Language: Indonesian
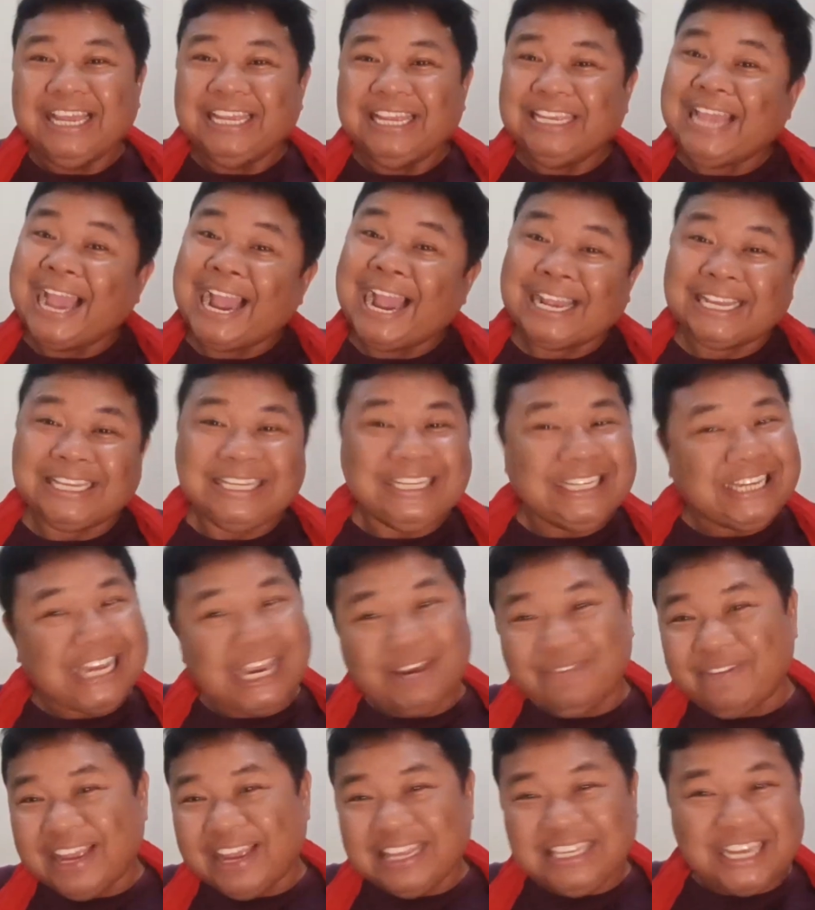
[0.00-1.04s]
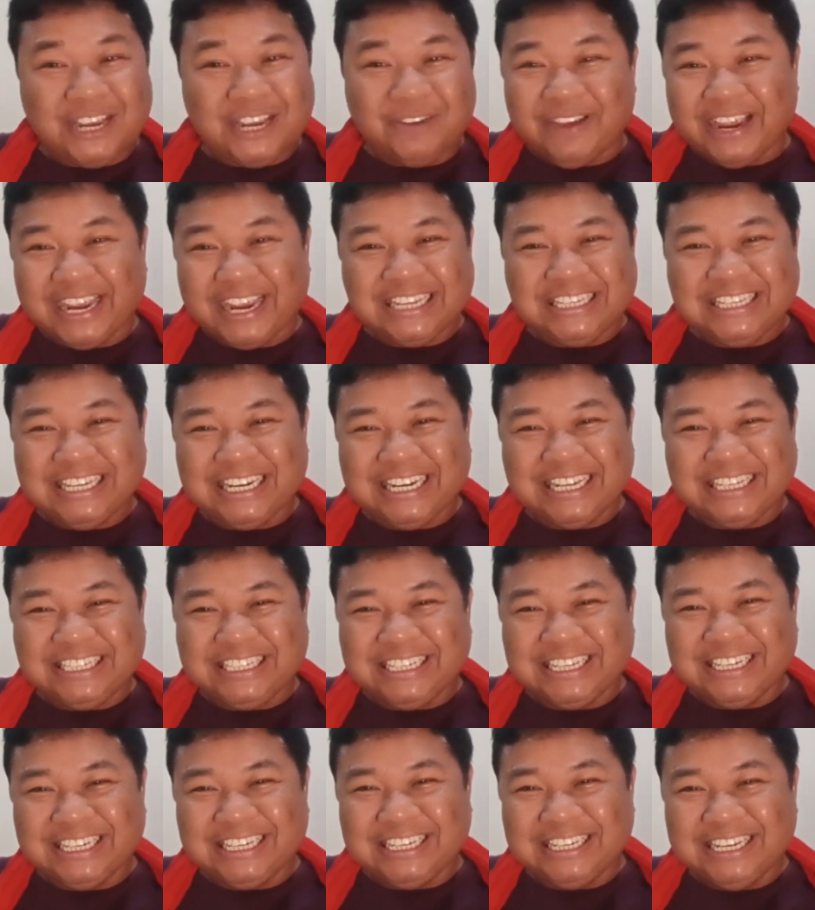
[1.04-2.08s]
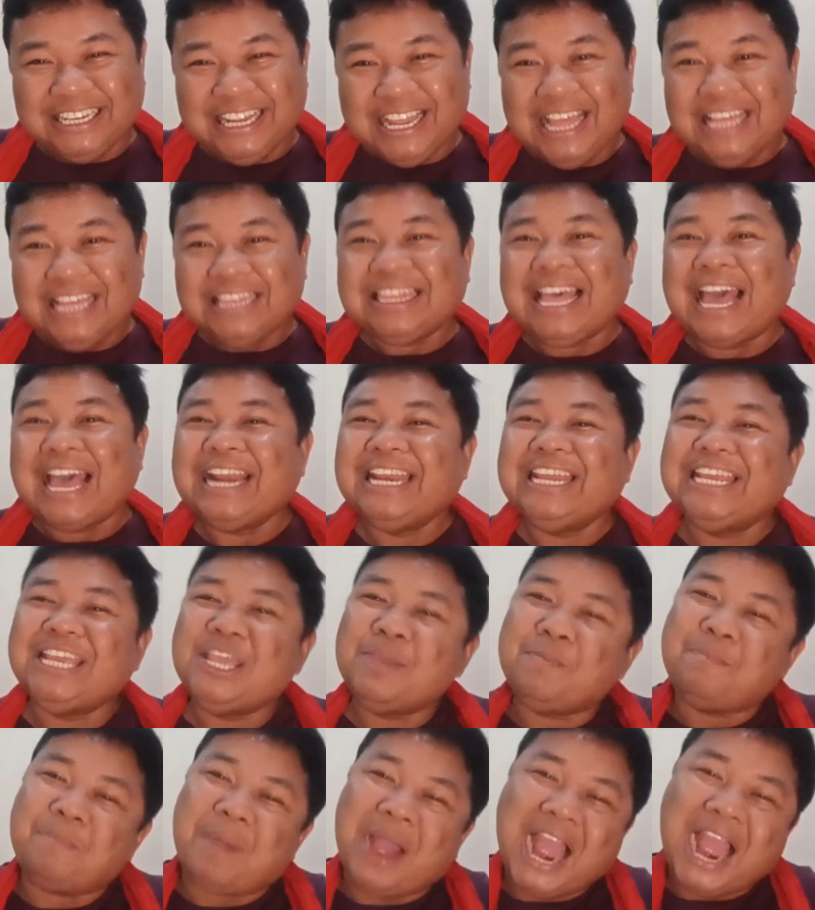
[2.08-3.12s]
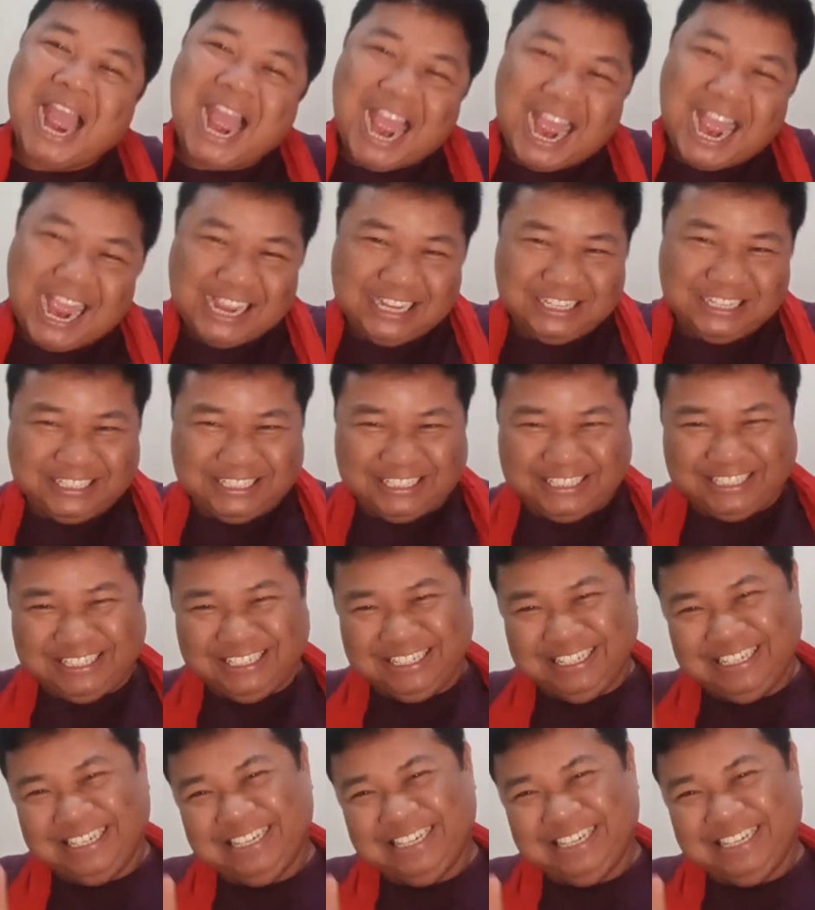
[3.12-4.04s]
Yang cewek-cewek kecil-kecil tari kipas.